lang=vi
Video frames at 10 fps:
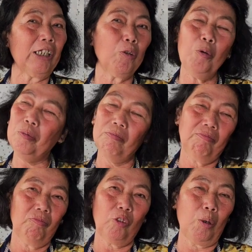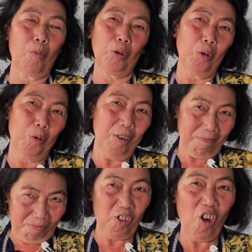gan thuốc toàn bộ
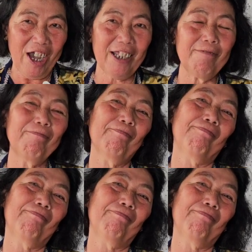thuốc có giúp hết. cho